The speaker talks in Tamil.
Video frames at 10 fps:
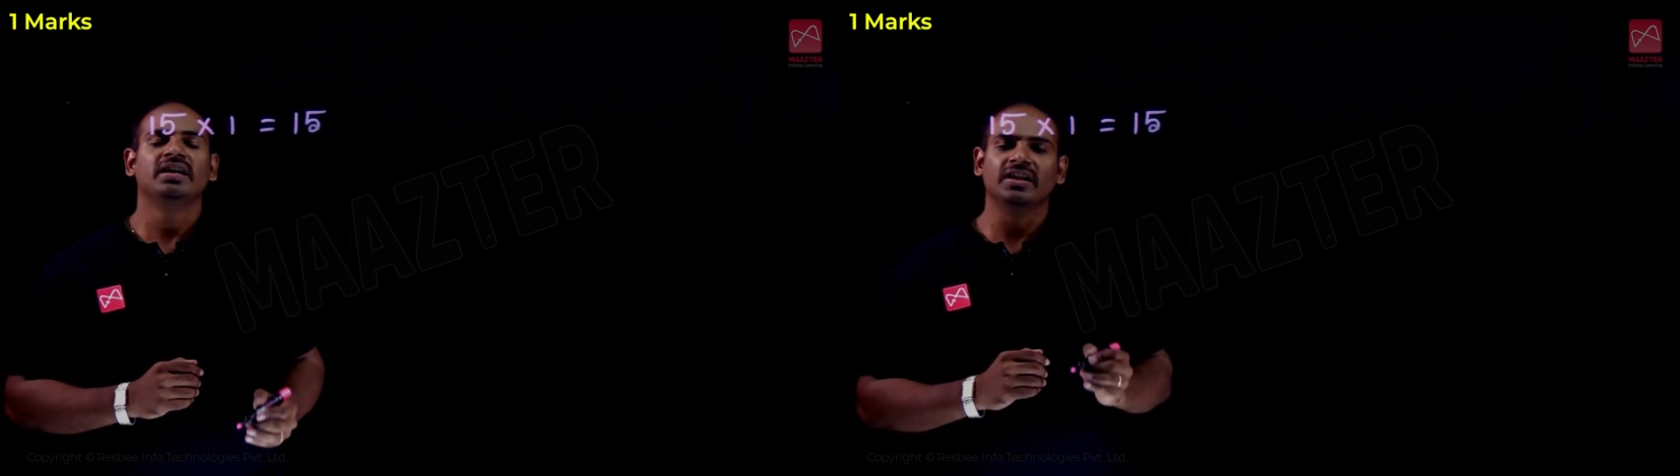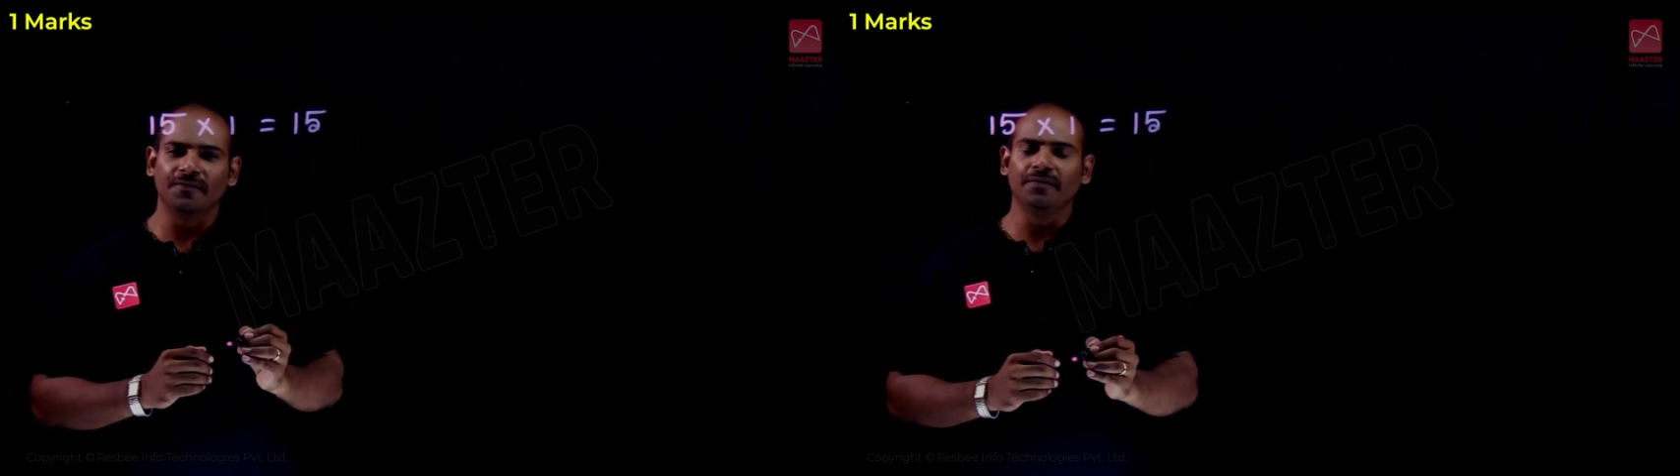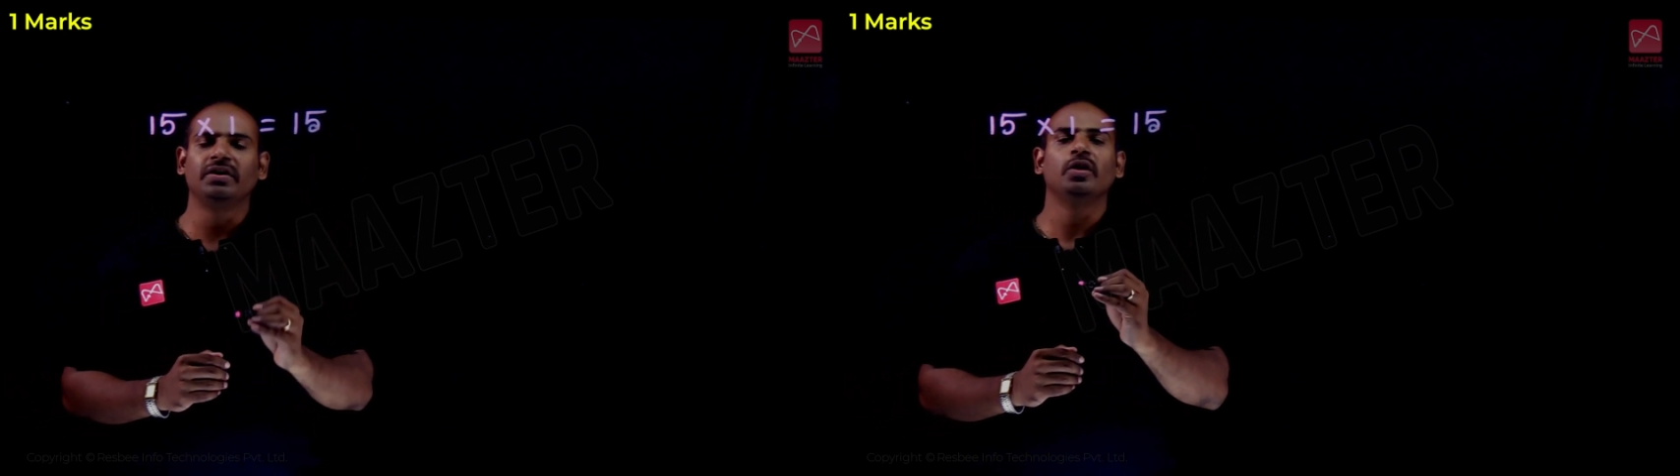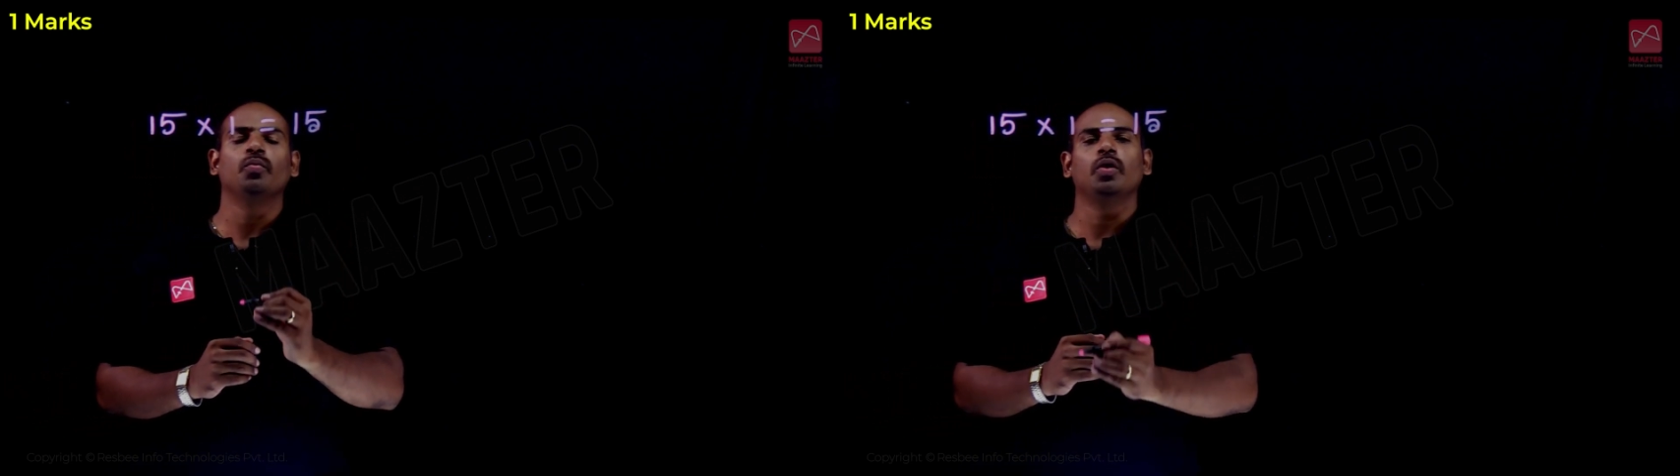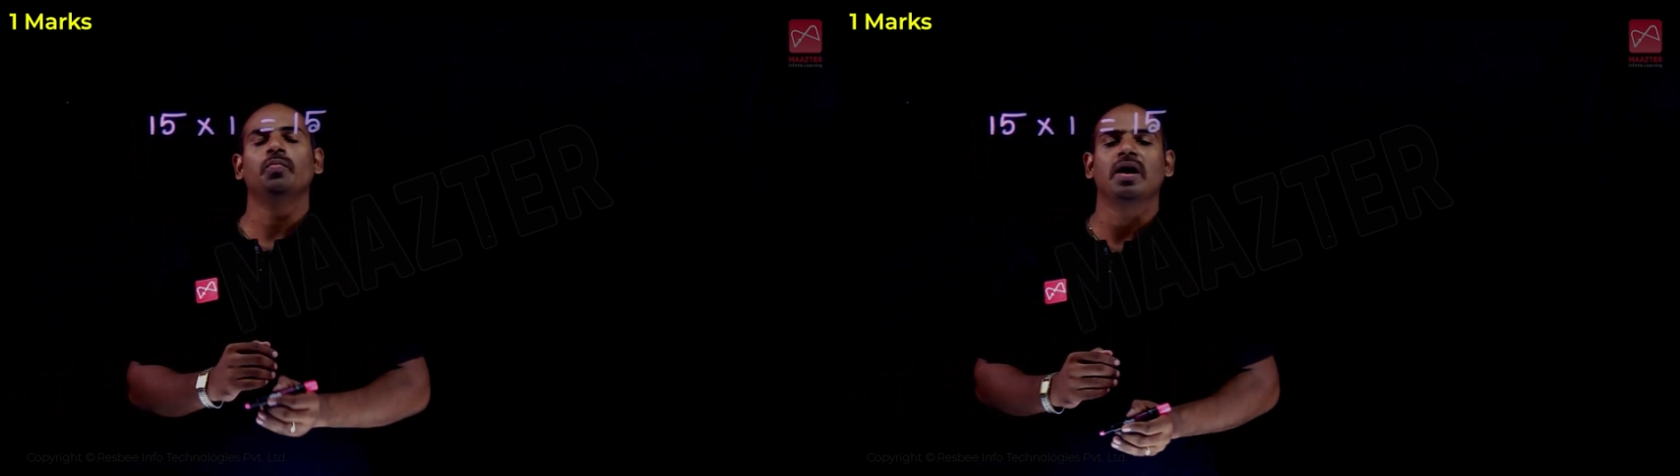இந்த ஃபிஃப்டீன்
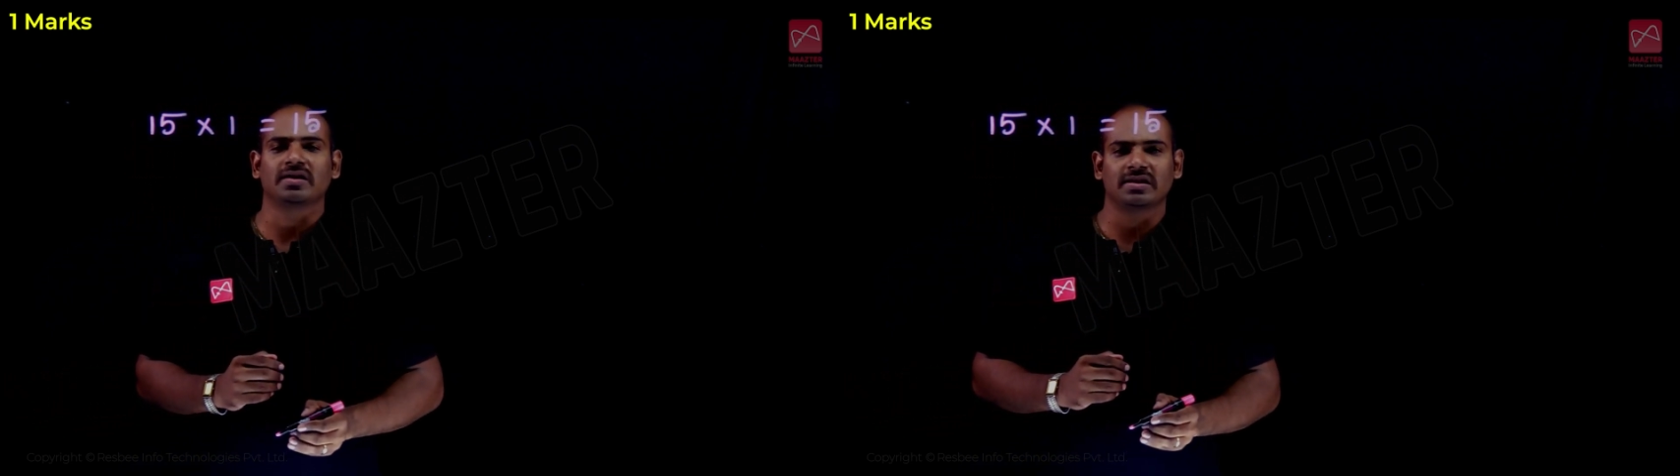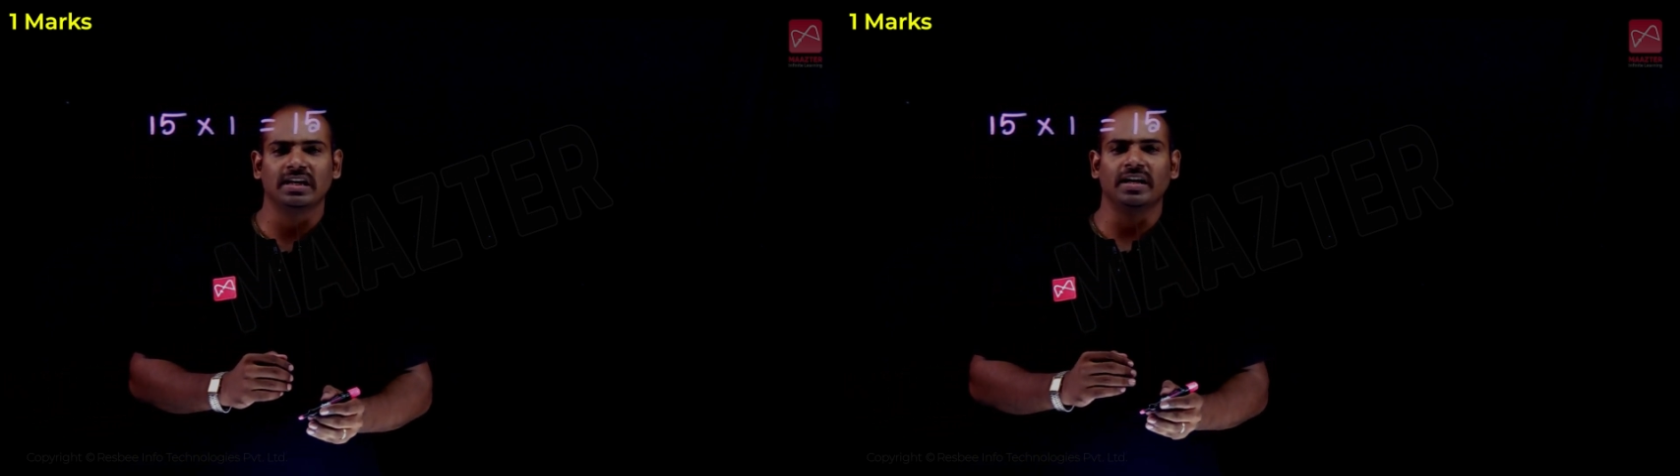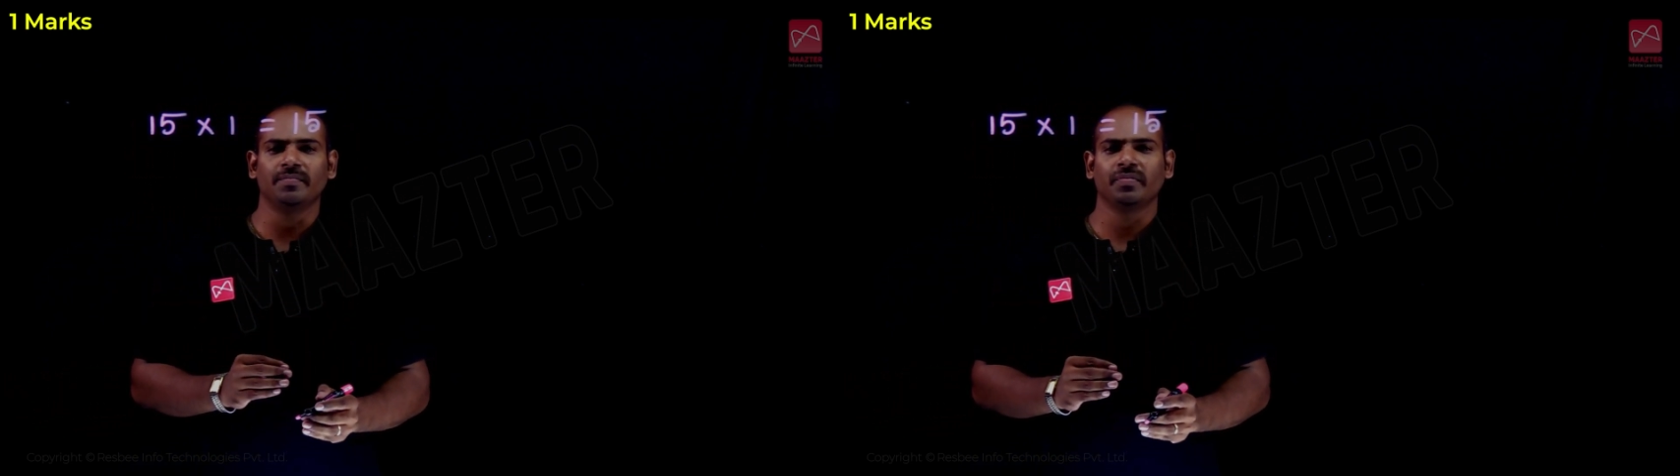ஒன் மார்க்ஸில்